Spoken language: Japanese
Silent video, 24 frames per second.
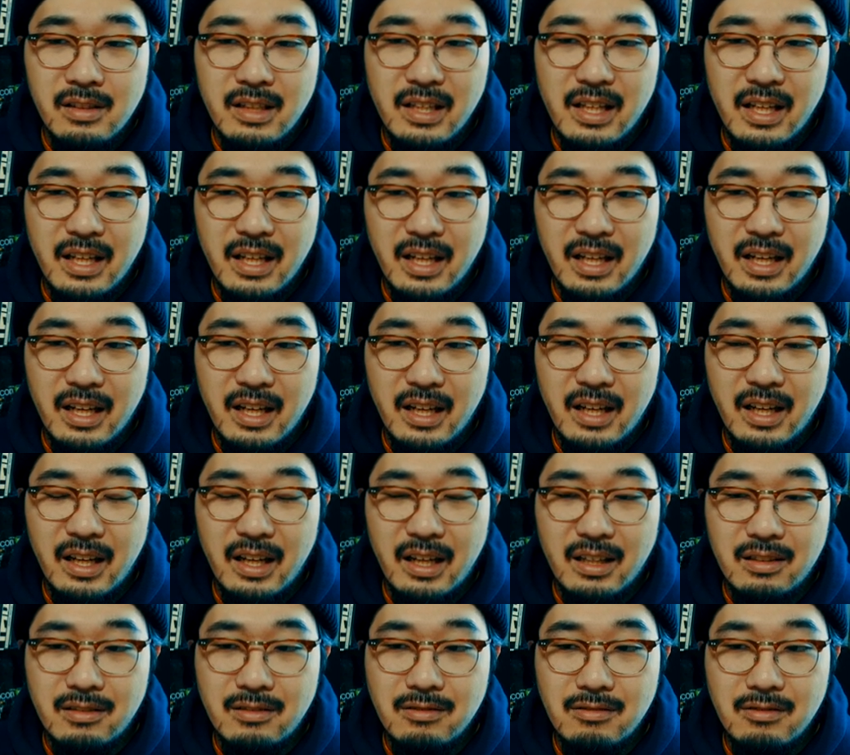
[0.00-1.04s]

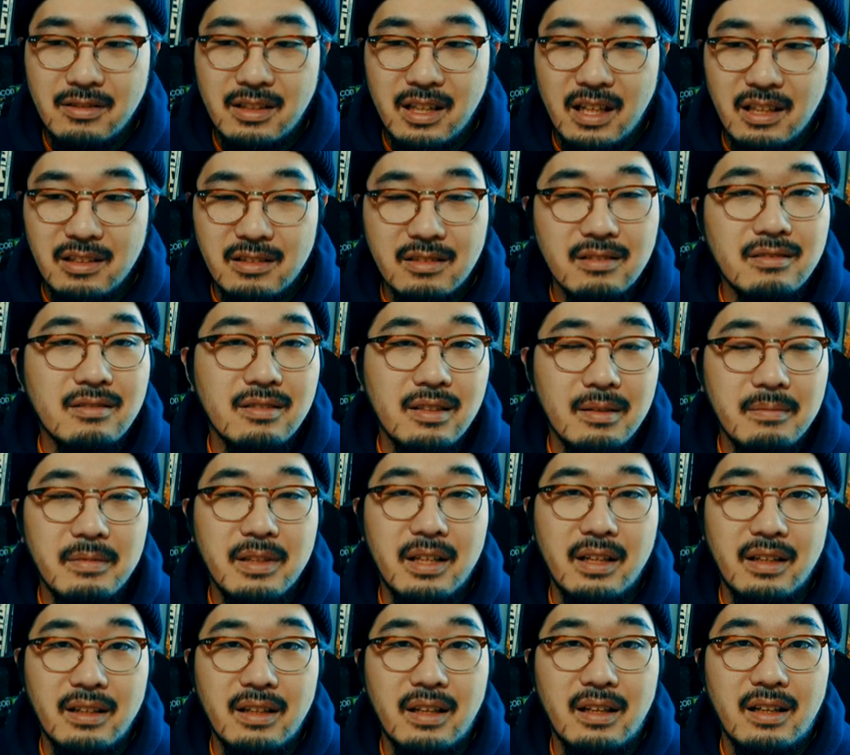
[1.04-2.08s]
えー、空間作りみ
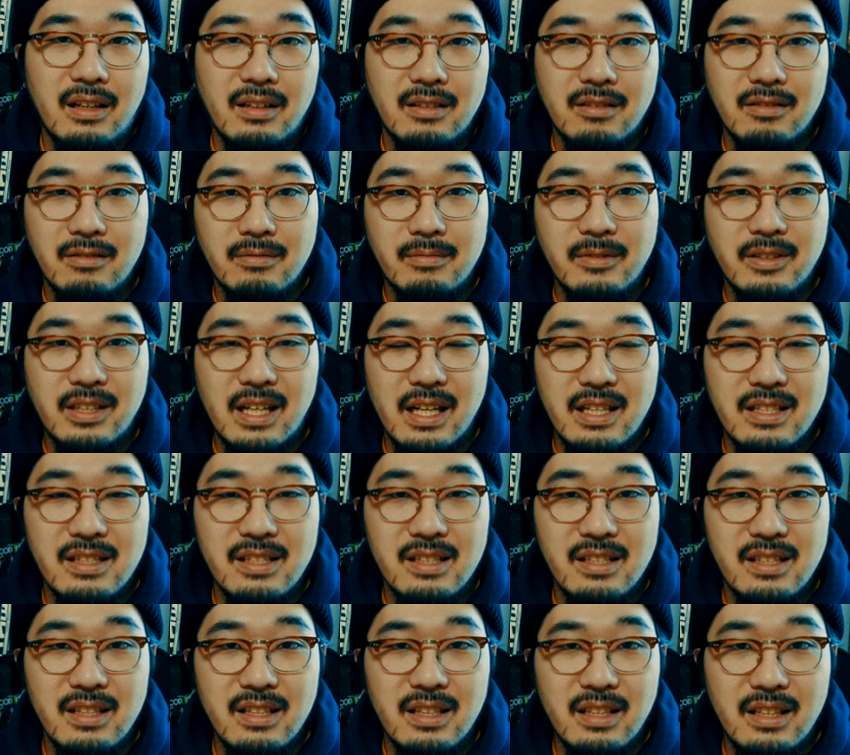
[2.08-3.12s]
たいなのも
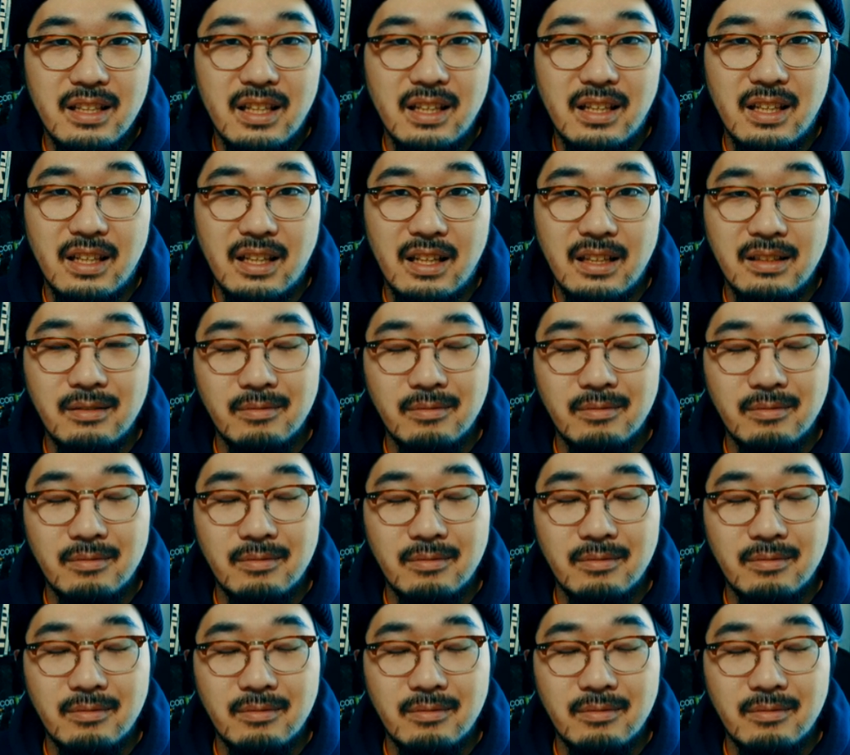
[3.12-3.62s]
感じながら、